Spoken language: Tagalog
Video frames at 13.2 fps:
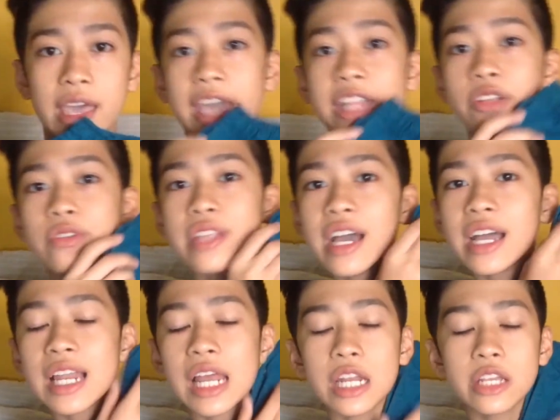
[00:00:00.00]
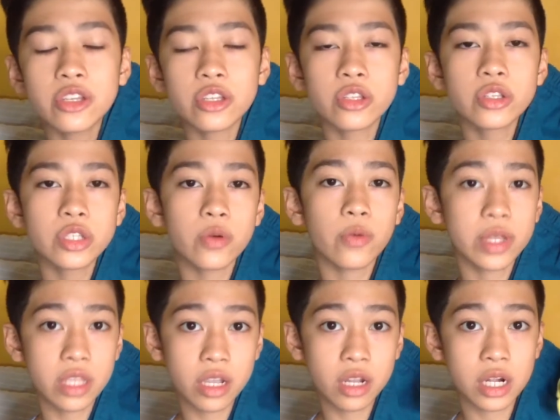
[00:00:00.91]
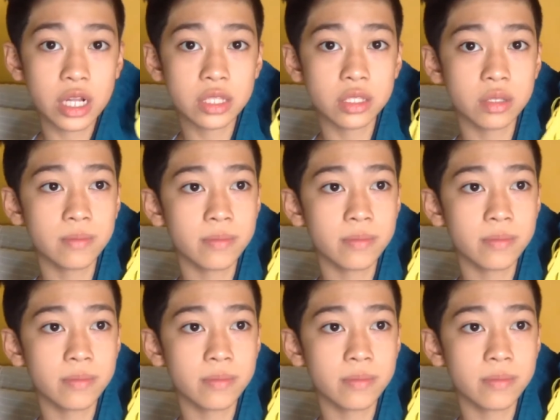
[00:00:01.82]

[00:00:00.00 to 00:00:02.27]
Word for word: And kung naalala niyo dun sa what I got